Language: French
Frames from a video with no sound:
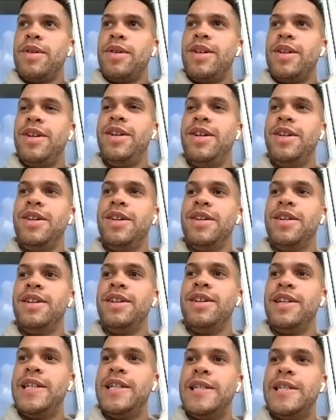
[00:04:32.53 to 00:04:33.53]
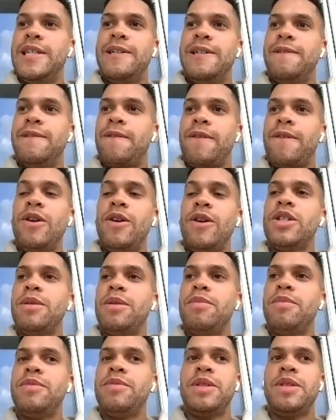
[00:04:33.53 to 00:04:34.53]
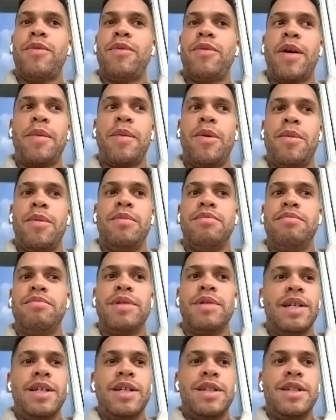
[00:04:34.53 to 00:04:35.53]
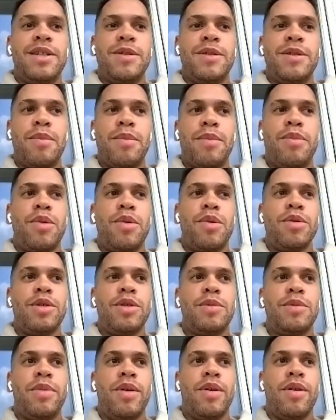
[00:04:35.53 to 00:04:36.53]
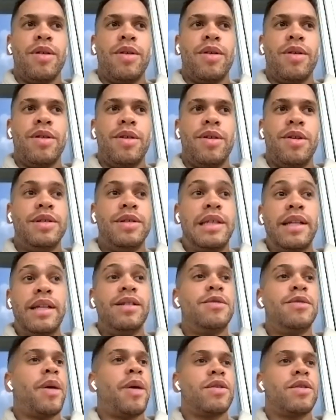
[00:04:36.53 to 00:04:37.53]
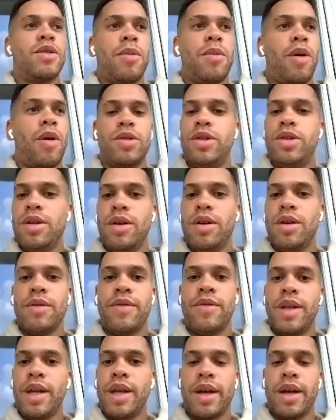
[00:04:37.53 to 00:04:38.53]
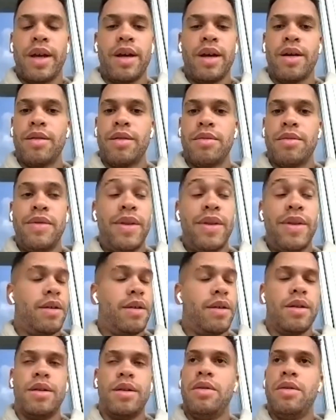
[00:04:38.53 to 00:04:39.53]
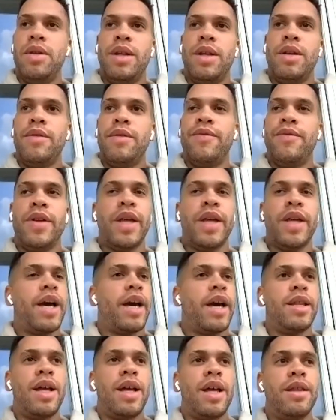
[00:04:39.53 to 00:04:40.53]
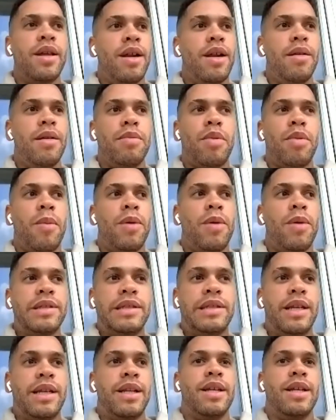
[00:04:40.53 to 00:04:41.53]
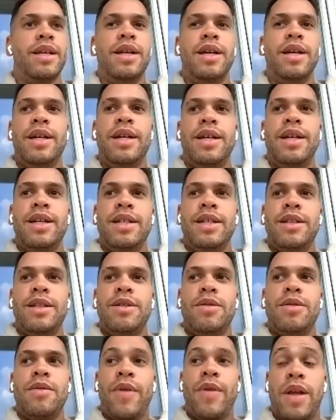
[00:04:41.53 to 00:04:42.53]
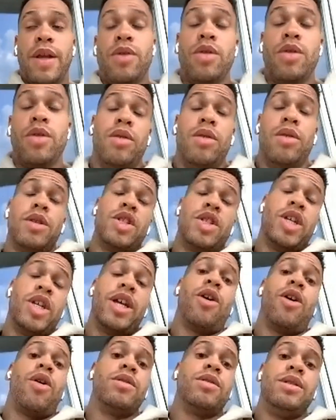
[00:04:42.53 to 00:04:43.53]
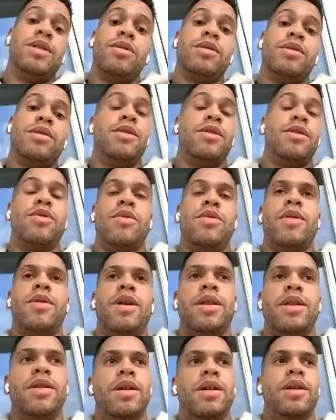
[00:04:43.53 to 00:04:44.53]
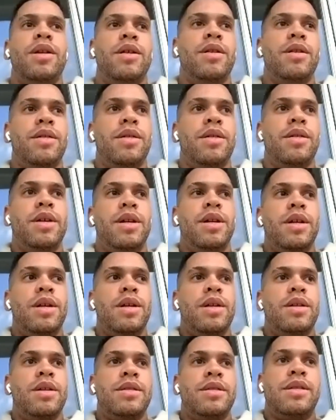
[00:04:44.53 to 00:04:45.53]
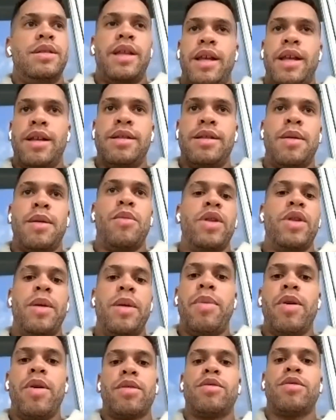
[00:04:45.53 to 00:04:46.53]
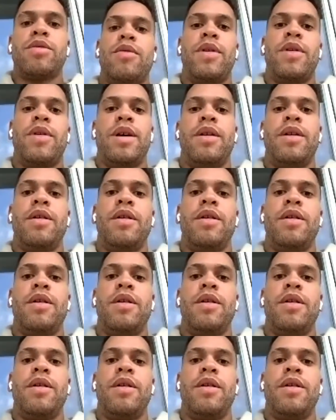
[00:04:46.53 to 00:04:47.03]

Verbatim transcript: Hein. Euh, euh, non, j'aime, vraiment beaucoup de sports. tennis, par exemple, Roger, Federer. Federer et Nadal, pour moi, c'est je grandis aussi, tu vois. C'était mon époque, tu vois.